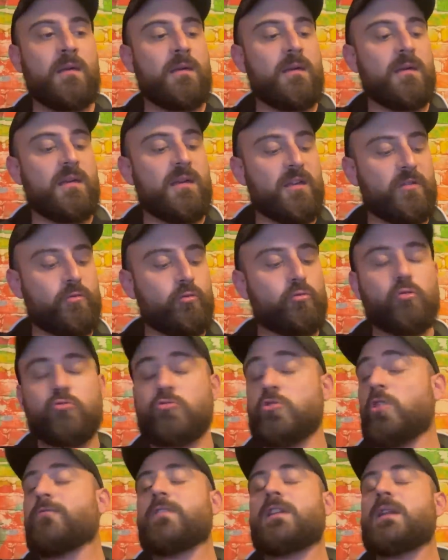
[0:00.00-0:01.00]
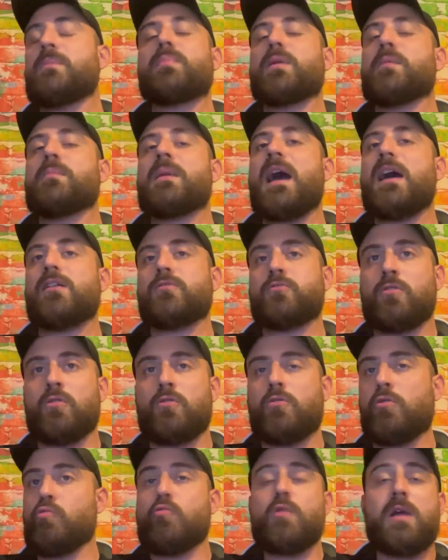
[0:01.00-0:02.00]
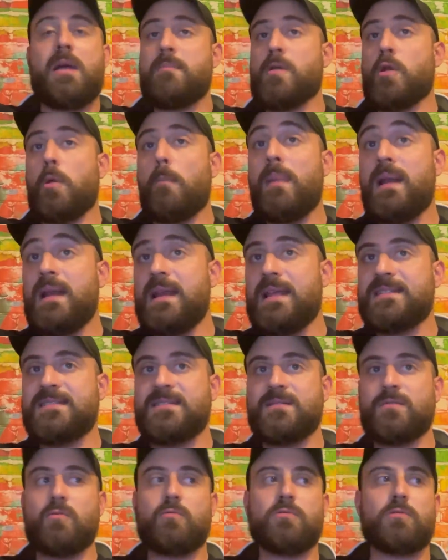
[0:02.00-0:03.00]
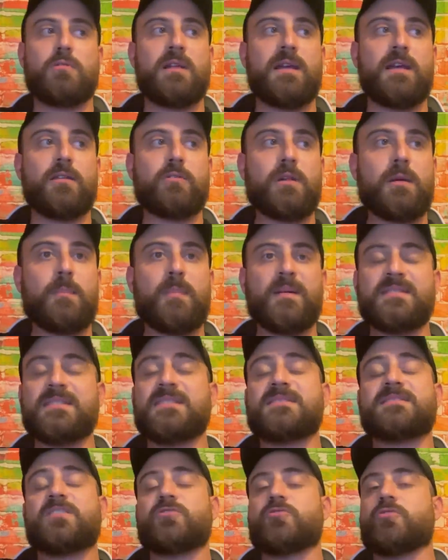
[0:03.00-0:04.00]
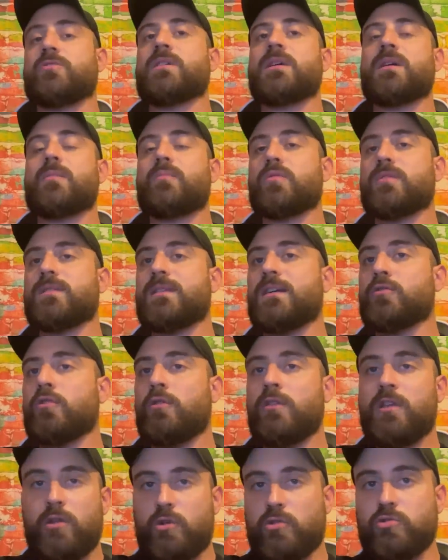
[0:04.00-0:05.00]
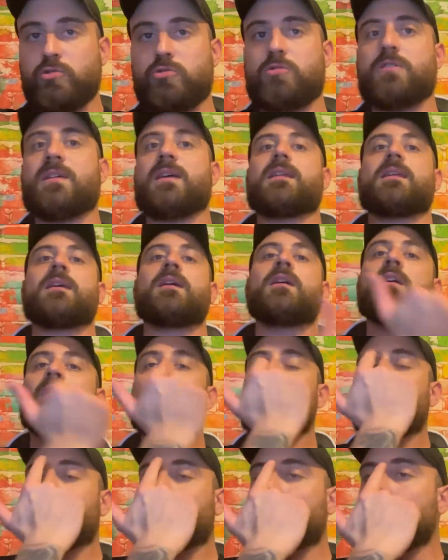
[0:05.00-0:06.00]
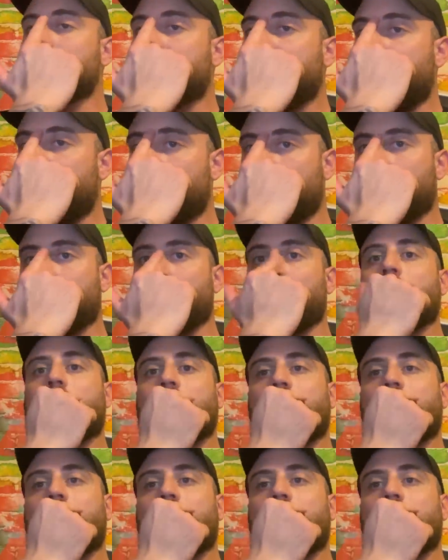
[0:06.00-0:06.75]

eh, tutto ciò viene premiato con un cammino bellissimo, quello legato alla passata stagione che ha portato i rossoneri sul tetto